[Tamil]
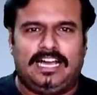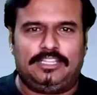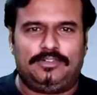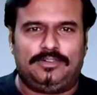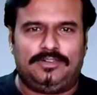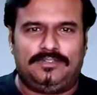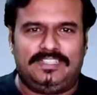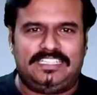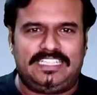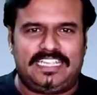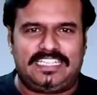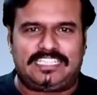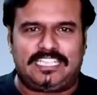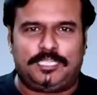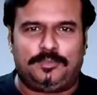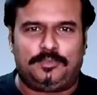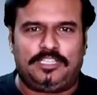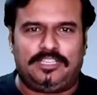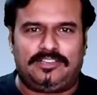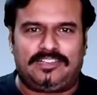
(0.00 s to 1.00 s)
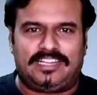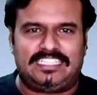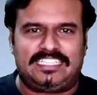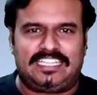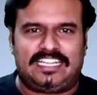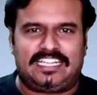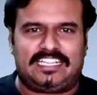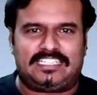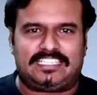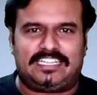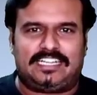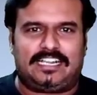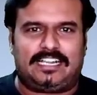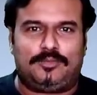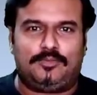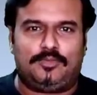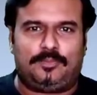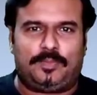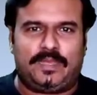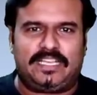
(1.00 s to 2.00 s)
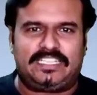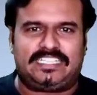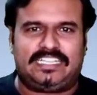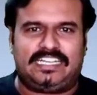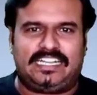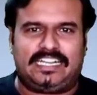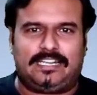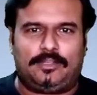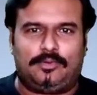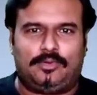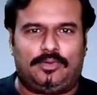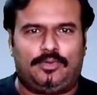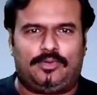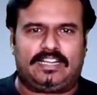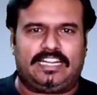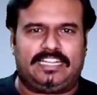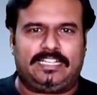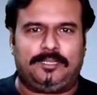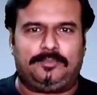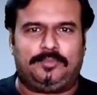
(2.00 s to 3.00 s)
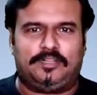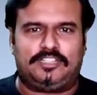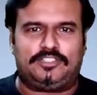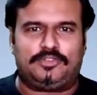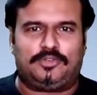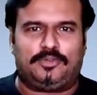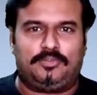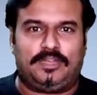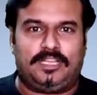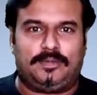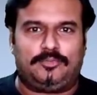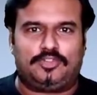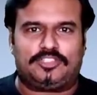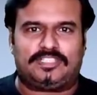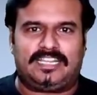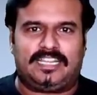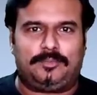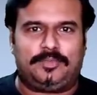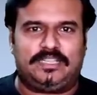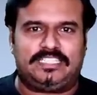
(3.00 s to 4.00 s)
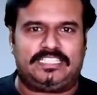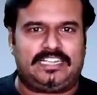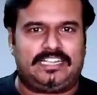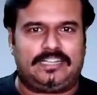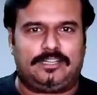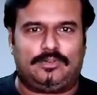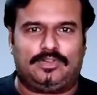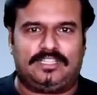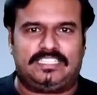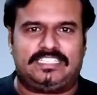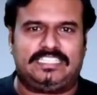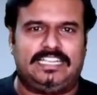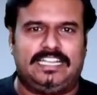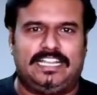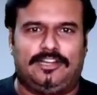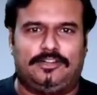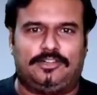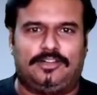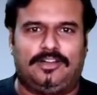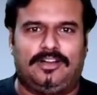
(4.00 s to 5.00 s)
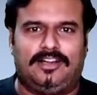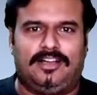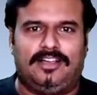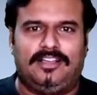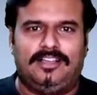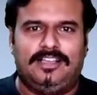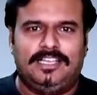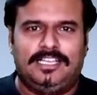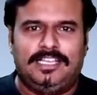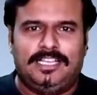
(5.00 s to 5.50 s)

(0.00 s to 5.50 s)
அதுவும் விஜய் சேதுபதியும் ரஜினா கசான்ராவும் பேசிக்கிட்டு ஒரு ஒரு கட்டி பிடிச்சி ரொம்ப எமோஷனலாக பேசிகிட்டு இருக்க ஒரு சீன் ஆகட்டும்